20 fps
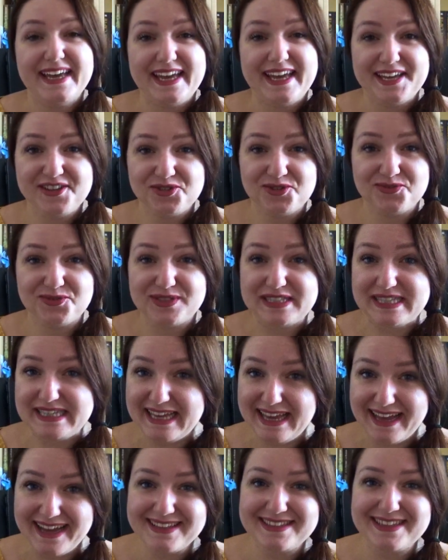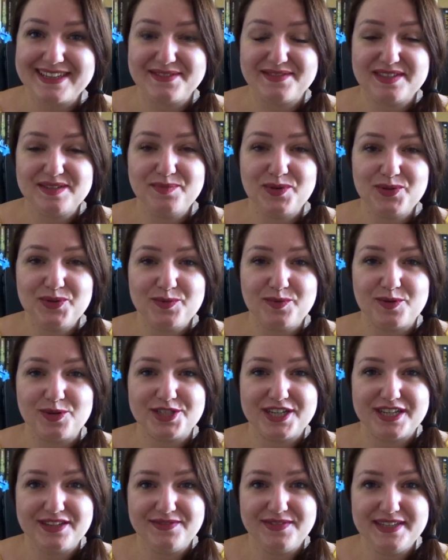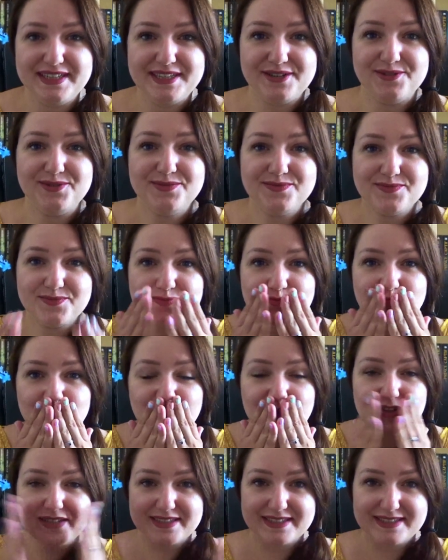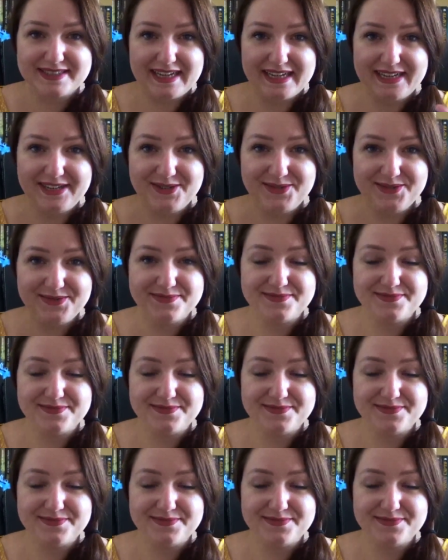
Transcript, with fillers: et je vous dis à très vite pour de prochaines vidéos. Salut